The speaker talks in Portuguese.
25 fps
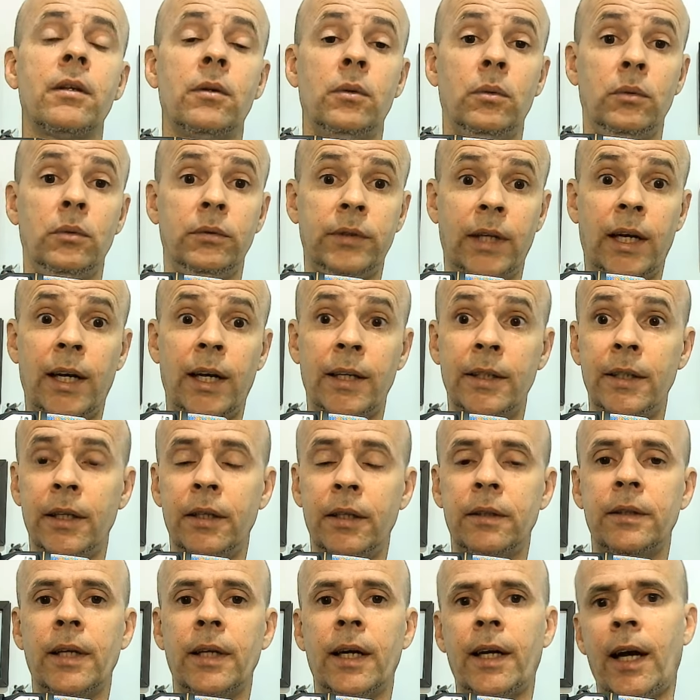o salário dele
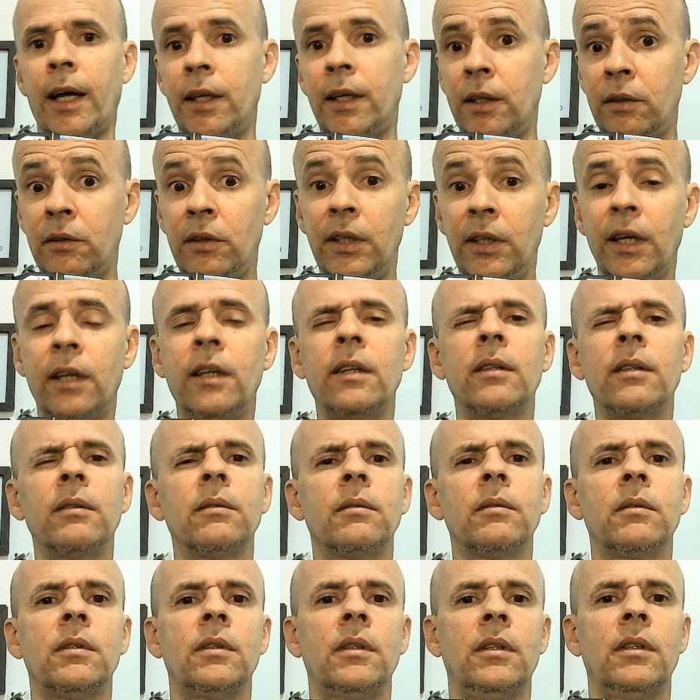está caindo em dia, né?
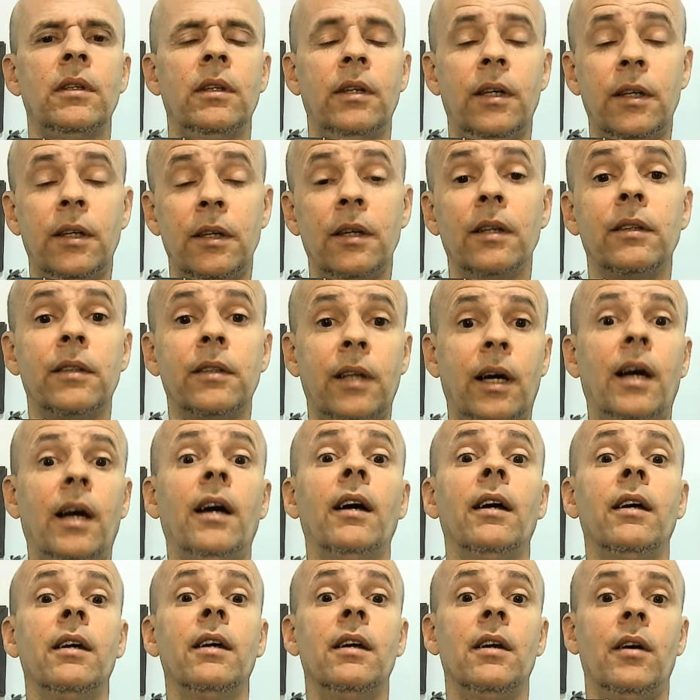Tá,
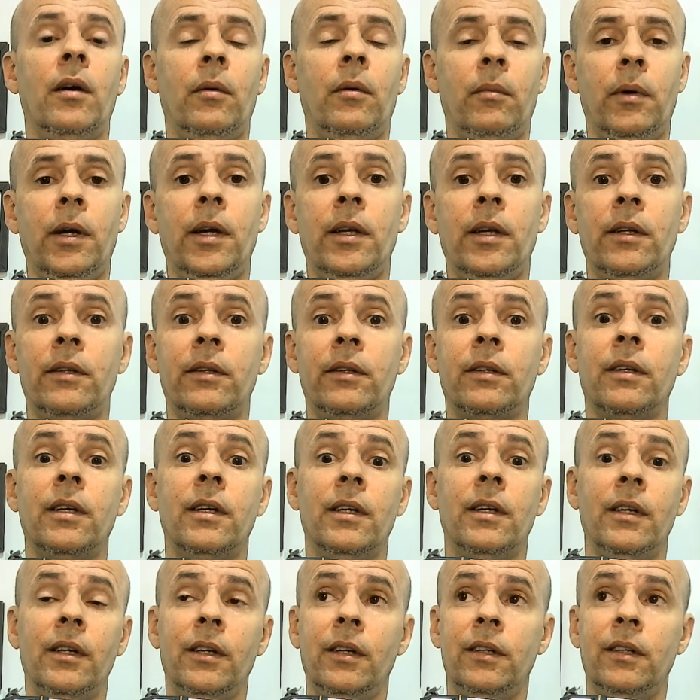mas
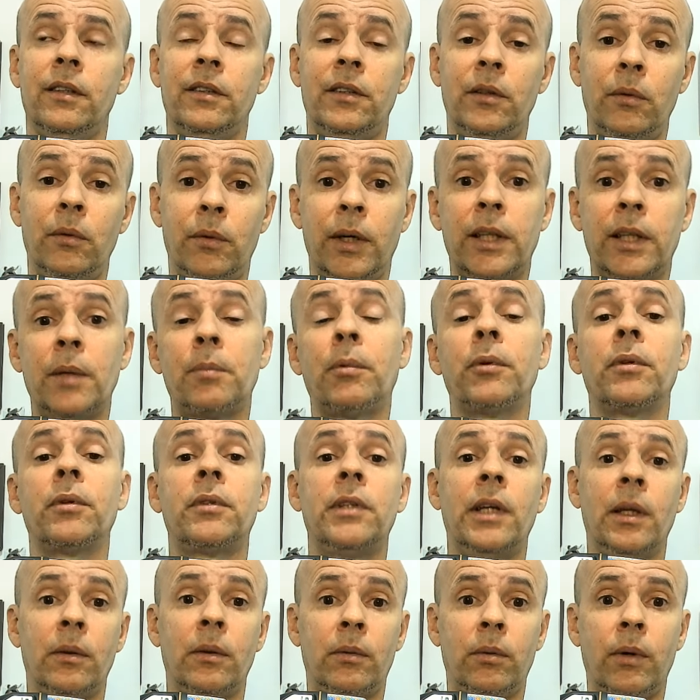
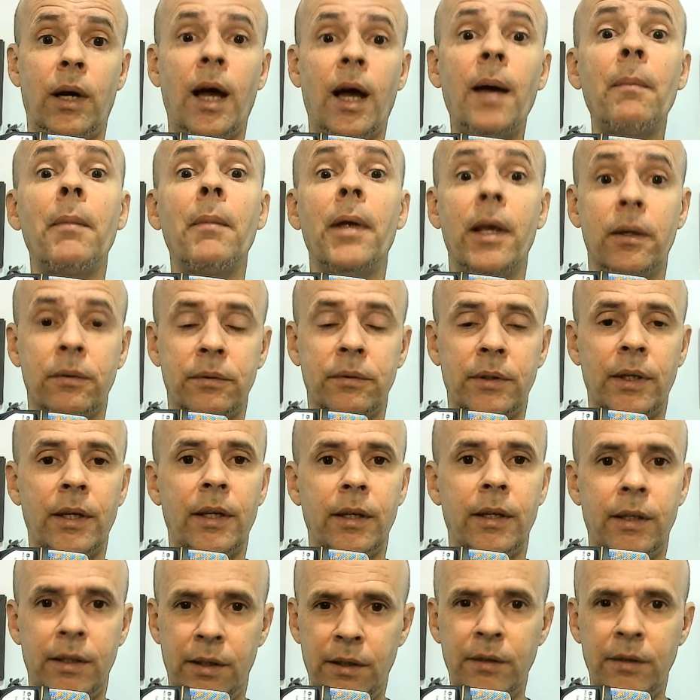50% a menos, né?
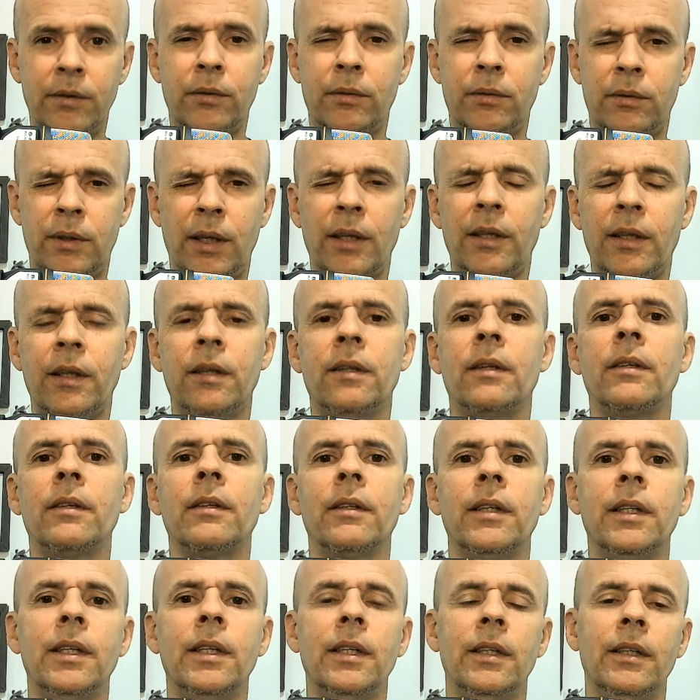E isso tem que
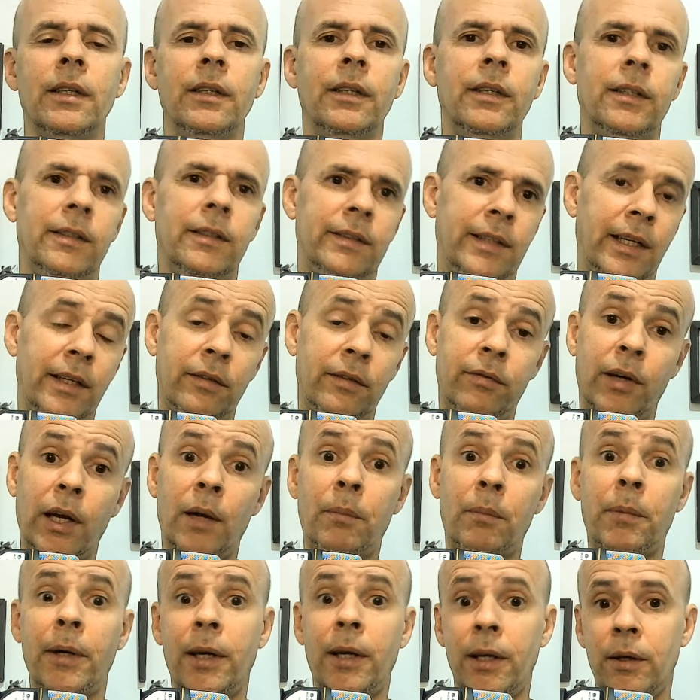tem que falar
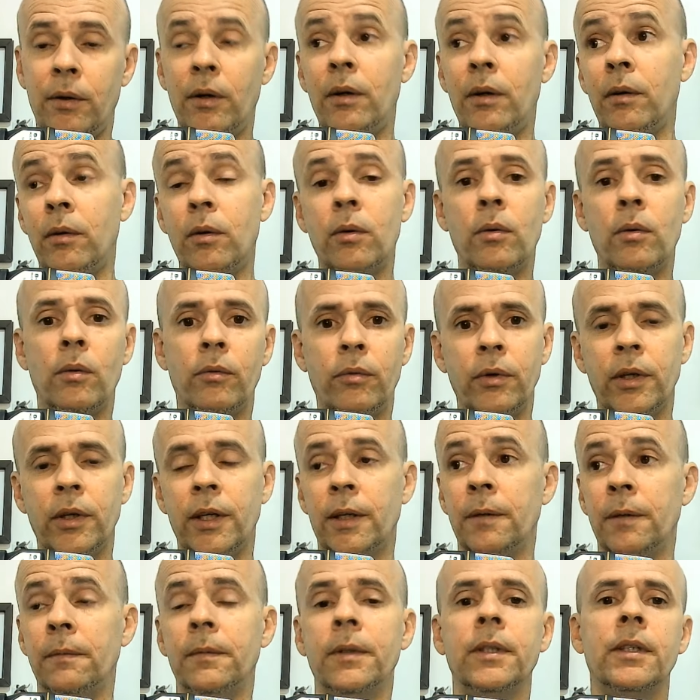para ele aí, ó, ô
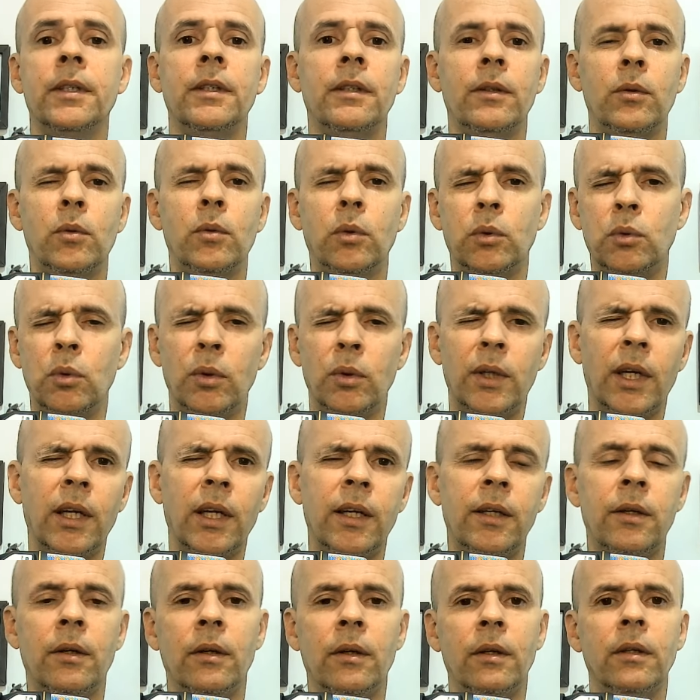fulano, cutuca ele
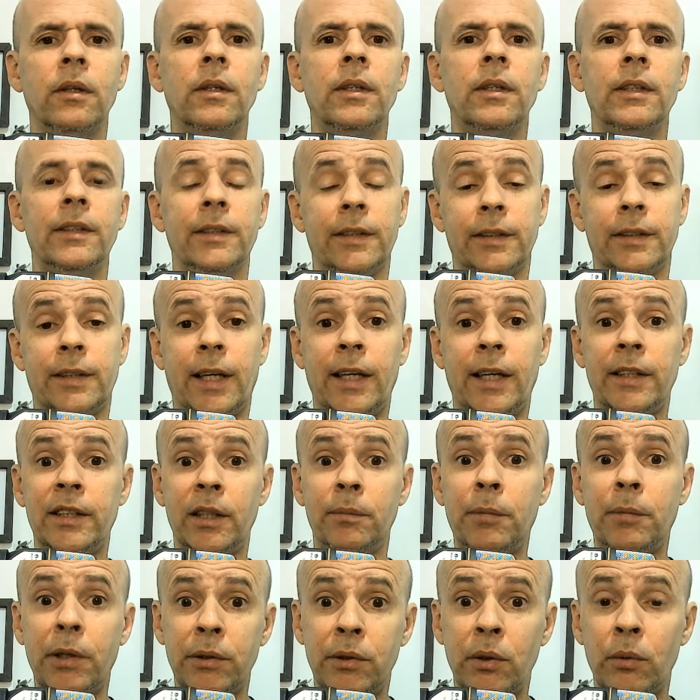aí, ó. Você está
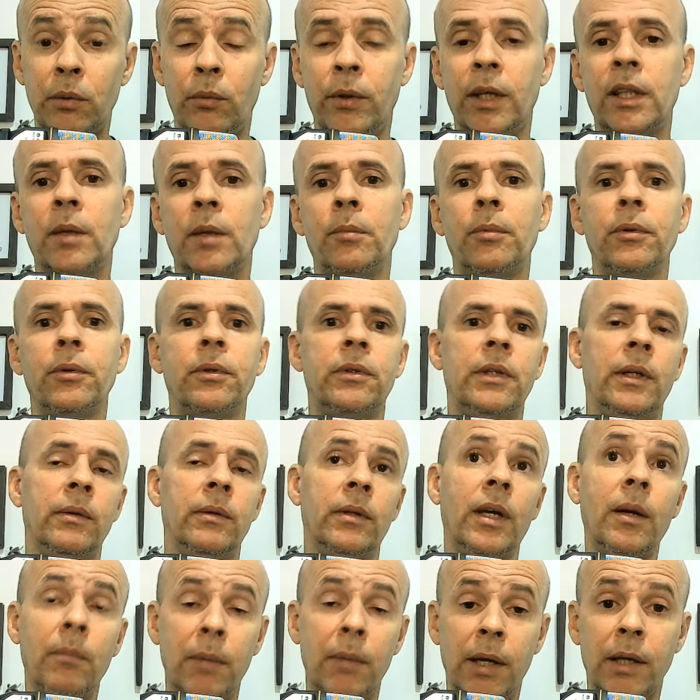recebendo
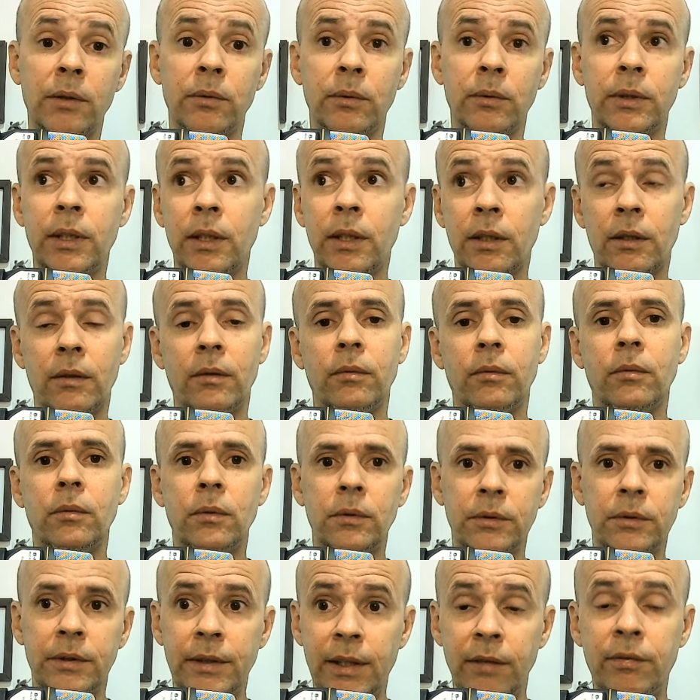50% a menos do que
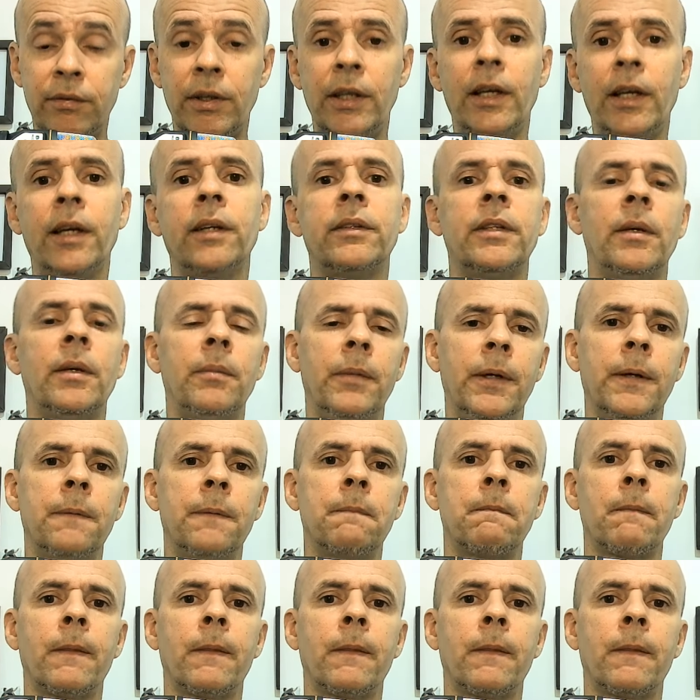você deveria receber.